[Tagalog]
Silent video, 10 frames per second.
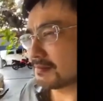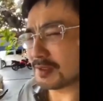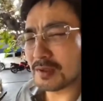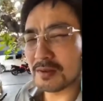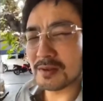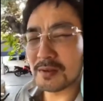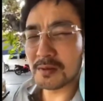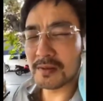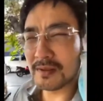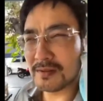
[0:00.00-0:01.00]
pero
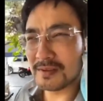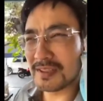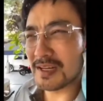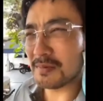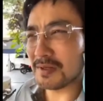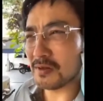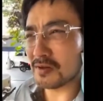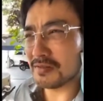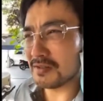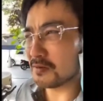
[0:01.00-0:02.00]
yung sinabing
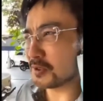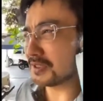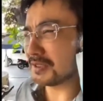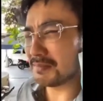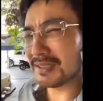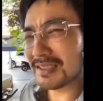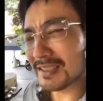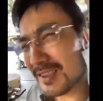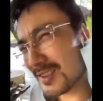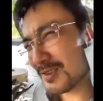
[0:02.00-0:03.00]
COVID-14, but
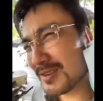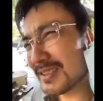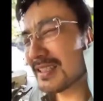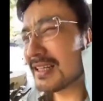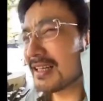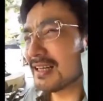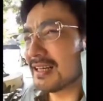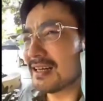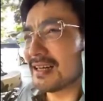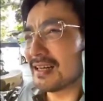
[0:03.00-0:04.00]
you know,
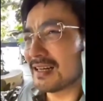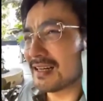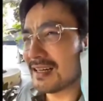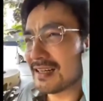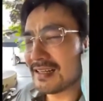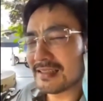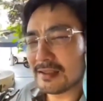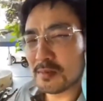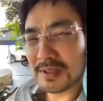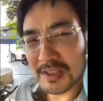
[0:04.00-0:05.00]
uh,
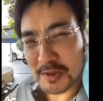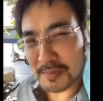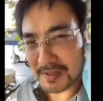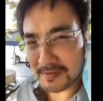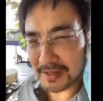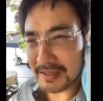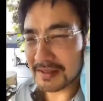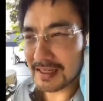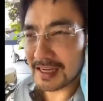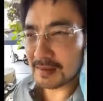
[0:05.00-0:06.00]
nobody's
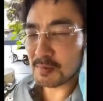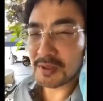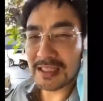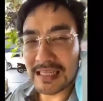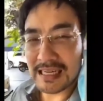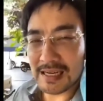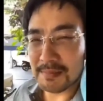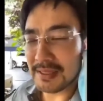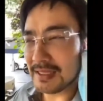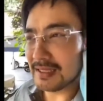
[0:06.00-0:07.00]
perfect. Lahat po
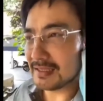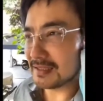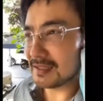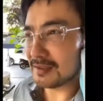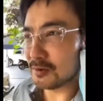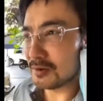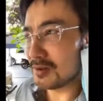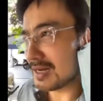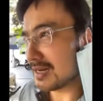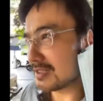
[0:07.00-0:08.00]
nagkakamali,
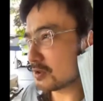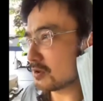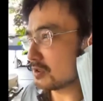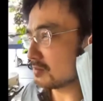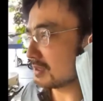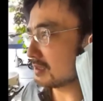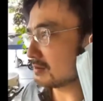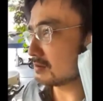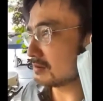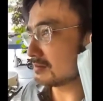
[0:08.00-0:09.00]
nadudulas, kung ano
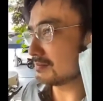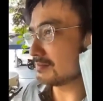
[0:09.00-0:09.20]
man, kung